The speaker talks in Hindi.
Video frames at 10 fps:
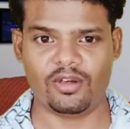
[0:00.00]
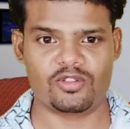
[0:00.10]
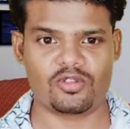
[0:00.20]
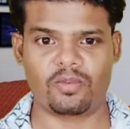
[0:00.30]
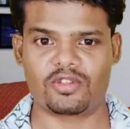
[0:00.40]

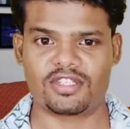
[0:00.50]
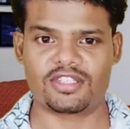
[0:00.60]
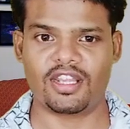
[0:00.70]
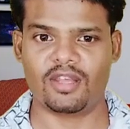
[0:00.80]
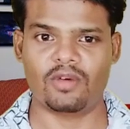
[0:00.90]
और जो
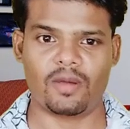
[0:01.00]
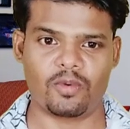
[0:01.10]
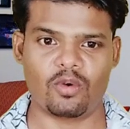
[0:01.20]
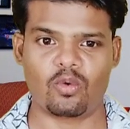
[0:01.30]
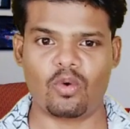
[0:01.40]
प्रोसेसर है वो
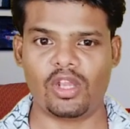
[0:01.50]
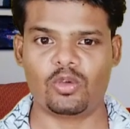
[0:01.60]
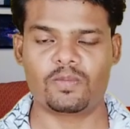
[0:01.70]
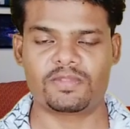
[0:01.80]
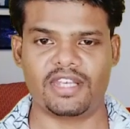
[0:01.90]
आपको
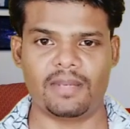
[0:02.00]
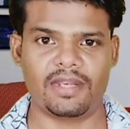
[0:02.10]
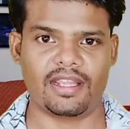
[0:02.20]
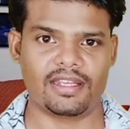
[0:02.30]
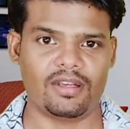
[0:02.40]
क्वालकॉम
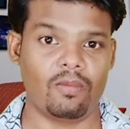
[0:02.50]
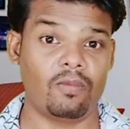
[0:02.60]
स्नैपड्रैगन